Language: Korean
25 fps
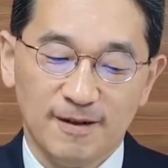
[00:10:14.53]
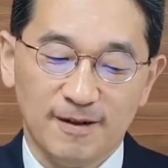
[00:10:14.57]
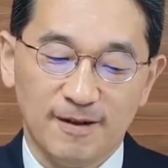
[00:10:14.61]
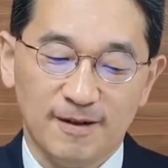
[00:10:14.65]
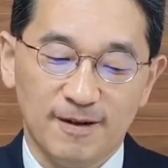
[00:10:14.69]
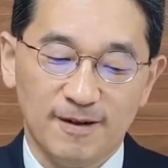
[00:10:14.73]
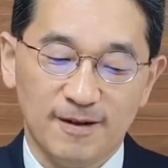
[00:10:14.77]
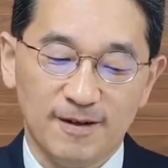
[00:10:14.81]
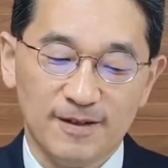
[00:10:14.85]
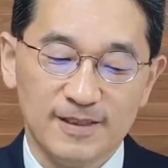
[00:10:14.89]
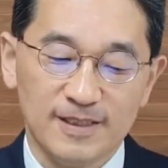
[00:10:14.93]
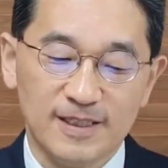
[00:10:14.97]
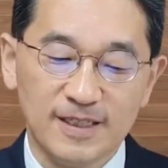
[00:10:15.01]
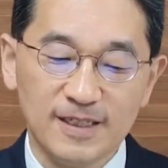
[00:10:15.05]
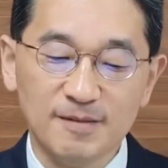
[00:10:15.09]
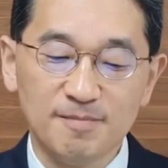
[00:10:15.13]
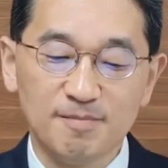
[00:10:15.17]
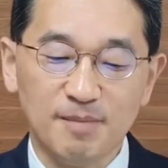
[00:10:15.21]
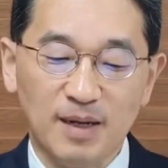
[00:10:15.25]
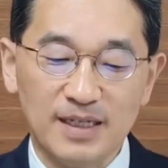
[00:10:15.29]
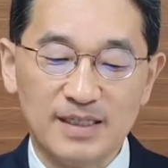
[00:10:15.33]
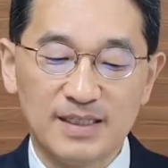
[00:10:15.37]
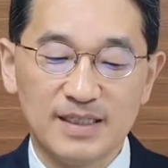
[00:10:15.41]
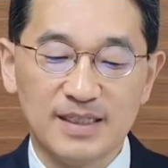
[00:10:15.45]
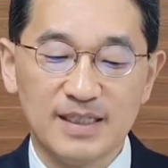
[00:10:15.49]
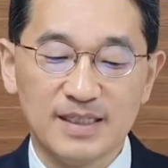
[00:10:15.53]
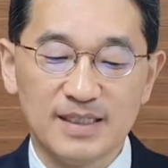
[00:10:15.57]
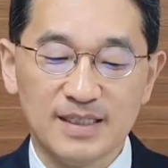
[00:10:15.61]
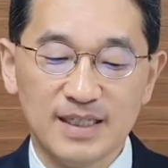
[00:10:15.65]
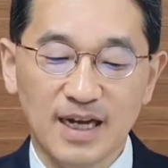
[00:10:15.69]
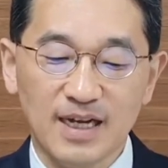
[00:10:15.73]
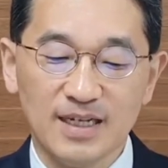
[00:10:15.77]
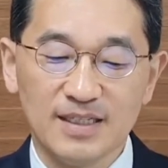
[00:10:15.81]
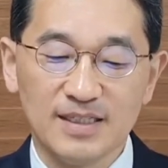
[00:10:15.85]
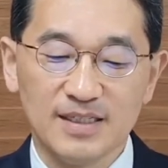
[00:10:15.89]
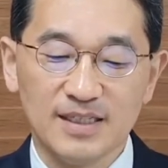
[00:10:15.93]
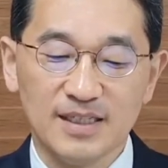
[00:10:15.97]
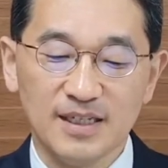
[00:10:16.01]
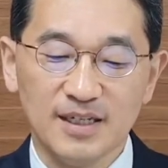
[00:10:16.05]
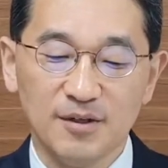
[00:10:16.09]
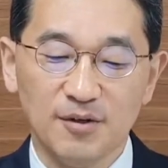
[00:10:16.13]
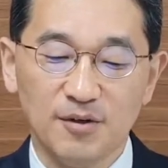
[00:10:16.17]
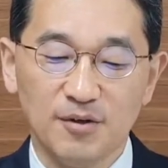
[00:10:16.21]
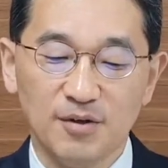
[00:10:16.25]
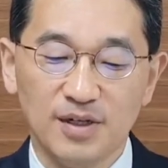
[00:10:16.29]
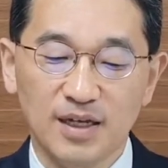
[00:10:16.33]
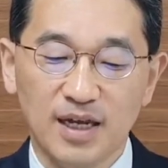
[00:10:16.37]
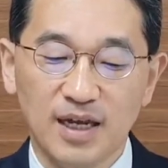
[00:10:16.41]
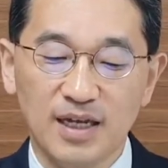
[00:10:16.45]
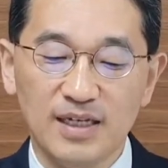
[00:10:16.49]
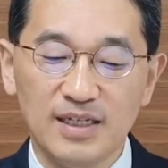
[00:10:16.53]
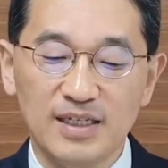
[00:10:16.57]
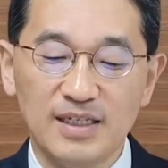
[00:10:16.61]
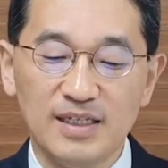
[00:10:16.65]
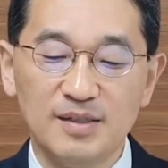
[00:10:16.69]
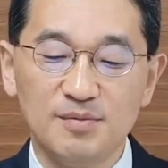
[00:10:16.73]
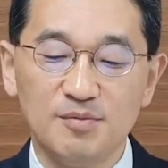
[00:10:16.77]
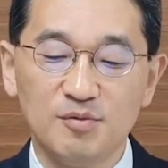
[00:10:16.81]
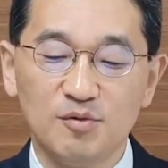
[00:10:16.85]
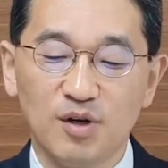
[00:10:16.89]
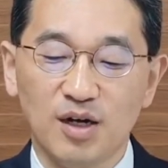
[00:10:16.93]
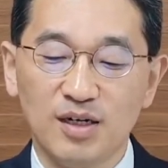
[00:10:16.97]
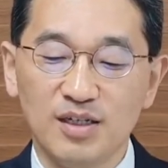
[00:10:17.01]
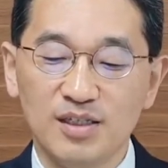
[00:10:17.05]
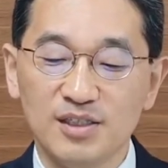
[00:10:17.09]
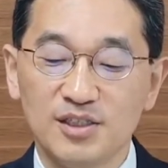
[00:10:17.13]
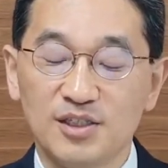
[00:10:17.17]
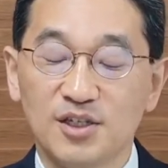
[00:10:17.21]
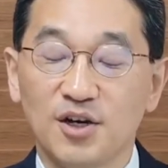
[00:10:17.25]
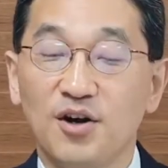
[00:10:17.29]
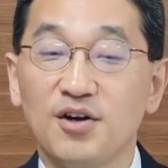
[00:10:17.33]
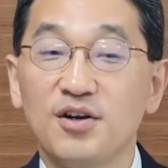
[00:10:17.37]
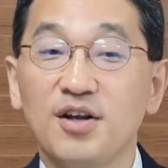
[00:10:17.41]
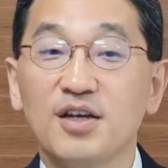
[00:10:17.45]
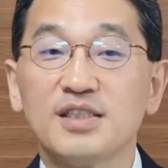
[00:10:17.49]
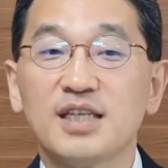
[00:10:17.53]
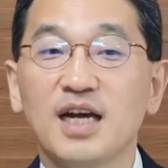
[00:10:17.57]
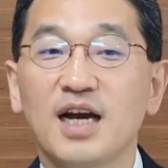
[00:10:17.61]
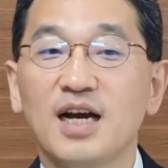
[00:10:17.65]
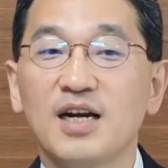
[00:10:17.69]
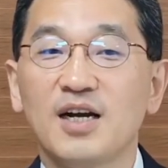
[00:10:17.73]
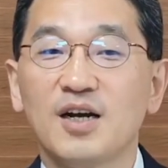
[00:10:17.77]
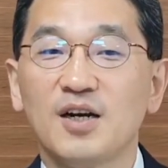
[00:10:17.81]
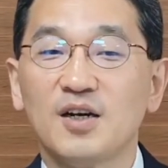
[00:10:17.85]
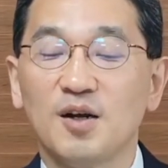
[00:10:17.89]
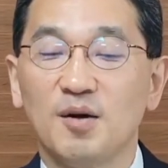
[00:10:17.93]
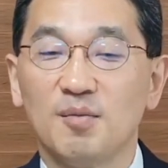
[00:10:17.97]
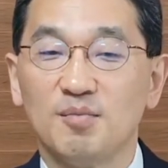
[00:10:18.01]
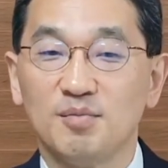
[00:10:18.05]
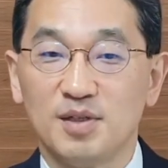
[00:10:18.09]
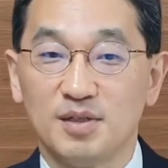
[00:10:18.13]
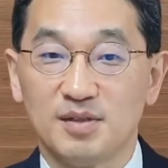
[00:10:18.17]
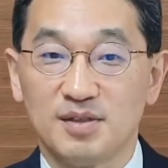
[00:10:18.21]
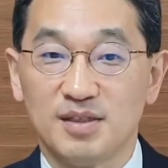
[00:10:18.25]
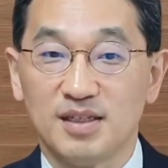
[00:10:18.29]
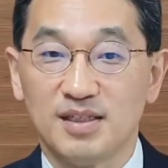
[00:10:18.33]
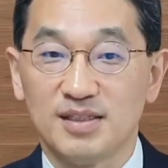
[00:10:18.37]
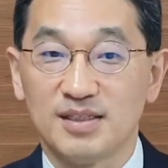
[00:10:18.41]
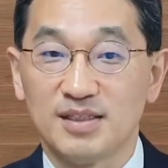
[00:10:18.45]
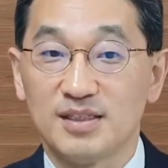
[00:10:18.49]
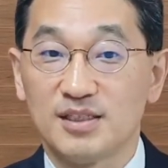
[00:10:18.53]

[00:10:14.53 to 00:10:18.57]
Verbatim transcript: 어, 지금 마치 사개오의 이름과는 전혀 상관없는